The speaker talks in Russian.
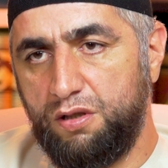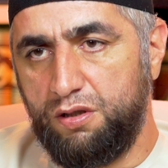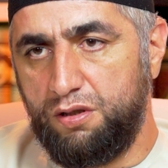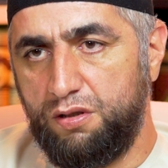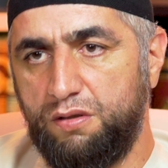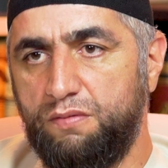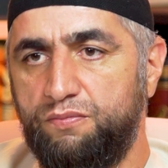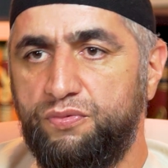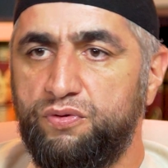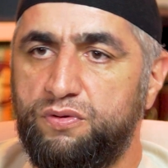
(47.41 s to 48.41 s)
э,
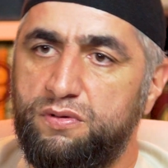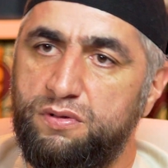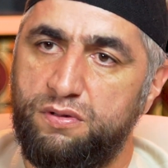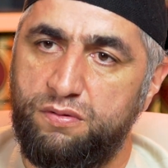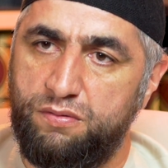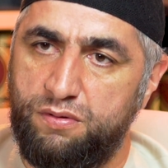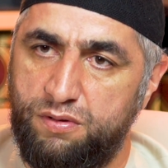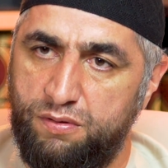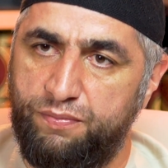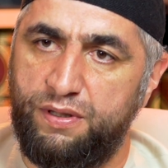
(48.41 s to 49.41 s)
бьют
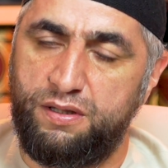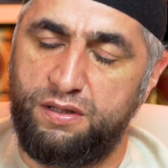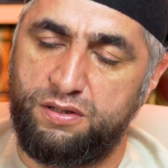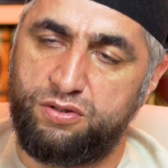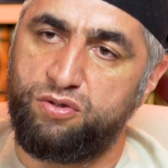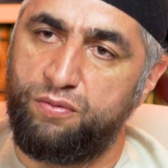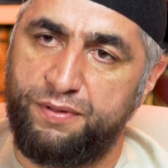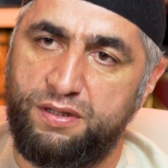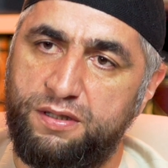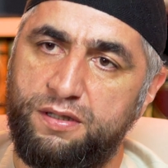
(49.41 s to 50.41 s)
э, по 100
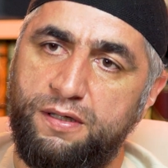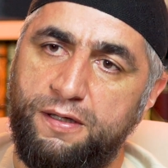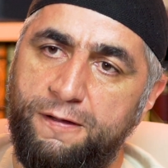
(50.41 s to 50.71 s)
палок